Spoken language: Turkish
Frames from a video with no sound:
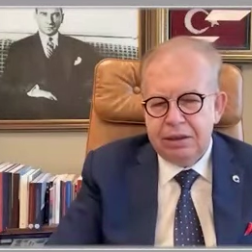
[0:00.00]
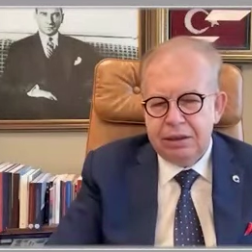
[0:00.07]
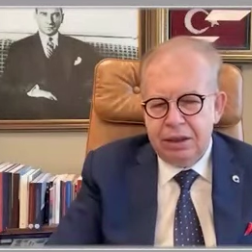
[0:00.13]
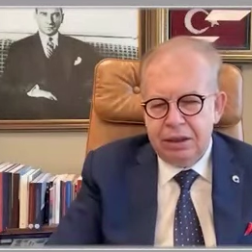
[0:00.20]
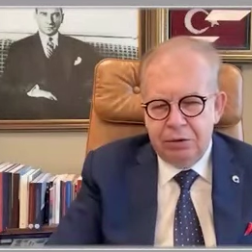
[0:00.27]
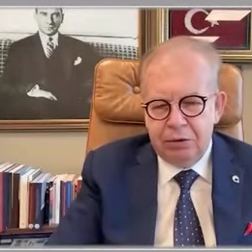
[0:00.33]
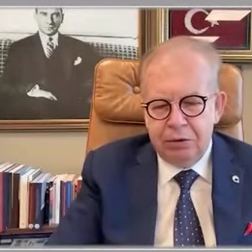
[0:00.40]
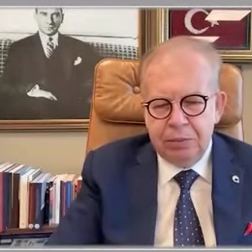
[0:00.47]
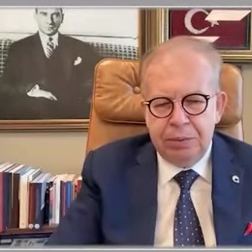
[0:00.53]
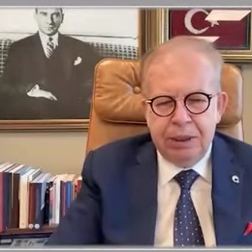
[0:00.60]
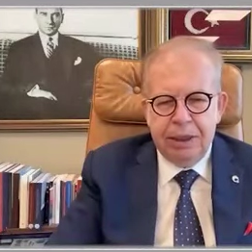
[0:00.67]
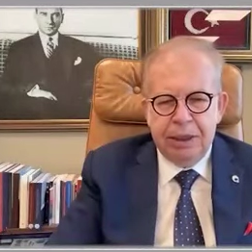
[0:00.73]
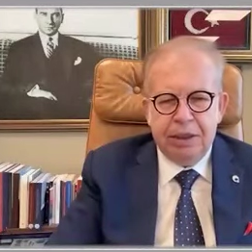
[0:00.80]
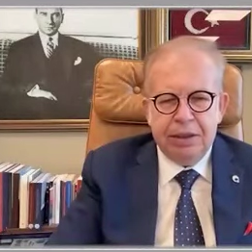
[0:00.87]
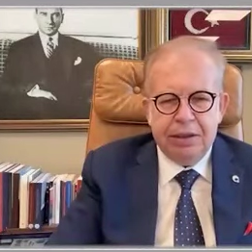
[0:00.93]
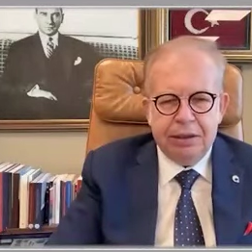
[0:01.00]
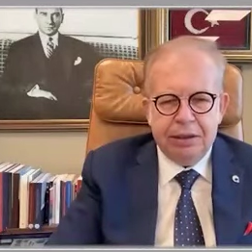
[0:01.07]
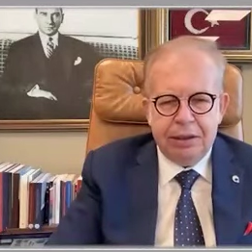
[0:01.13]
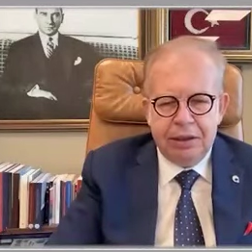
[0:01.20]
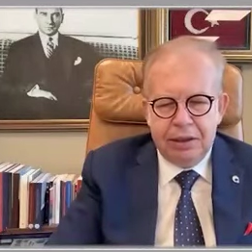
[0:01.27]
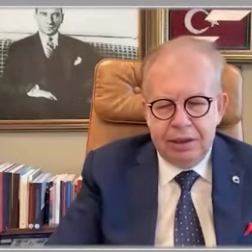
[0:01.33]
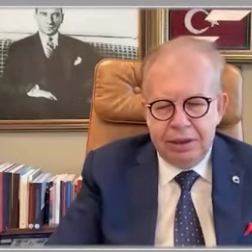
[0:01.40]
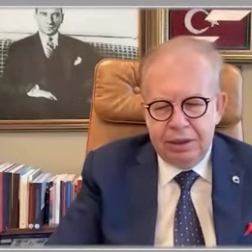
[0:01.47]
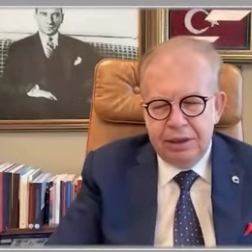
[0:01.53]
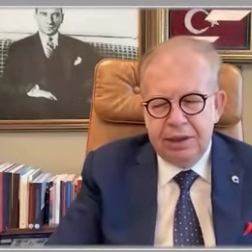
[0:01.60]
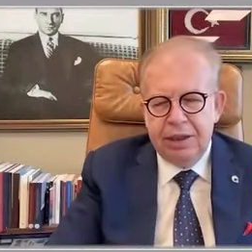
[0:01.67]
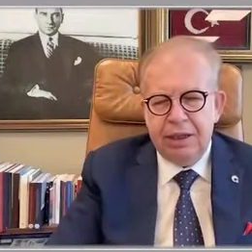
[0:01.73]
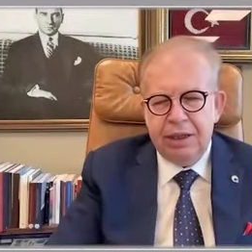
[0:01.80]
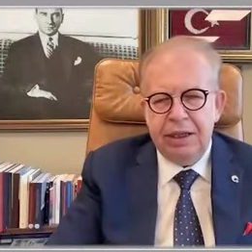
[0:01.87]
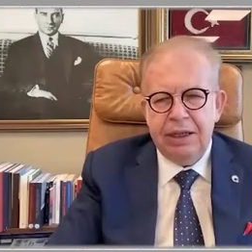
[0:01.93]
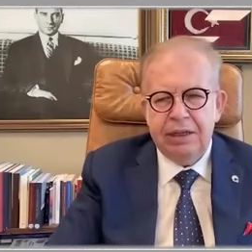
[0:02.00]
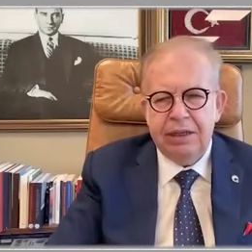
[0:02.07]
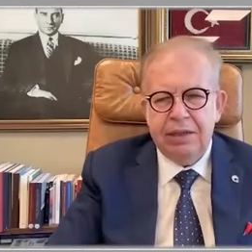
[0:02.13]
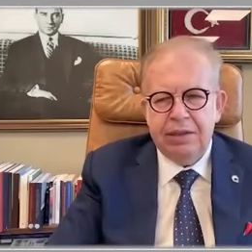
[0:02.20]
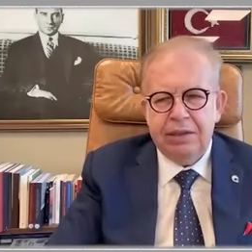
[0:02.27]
Avrupa'ya, İngiltere'ye